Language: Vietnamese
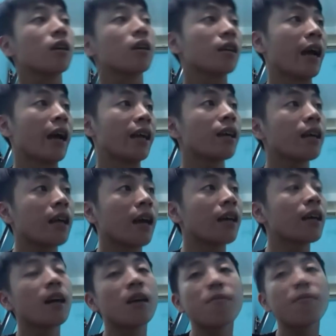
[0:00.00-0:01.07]
nghĩ tới những
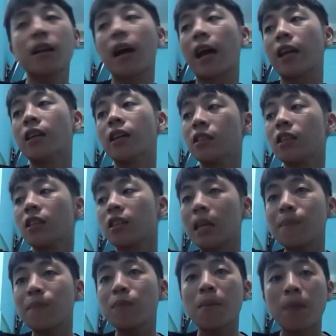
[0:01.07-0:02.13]
cái thứ mà nó ảnh hưởng trực
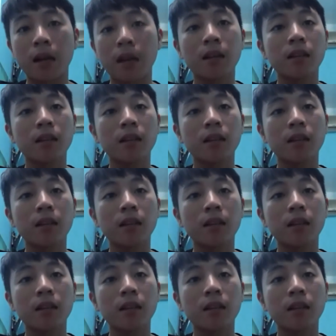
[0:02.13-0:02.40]
tiếp tới mình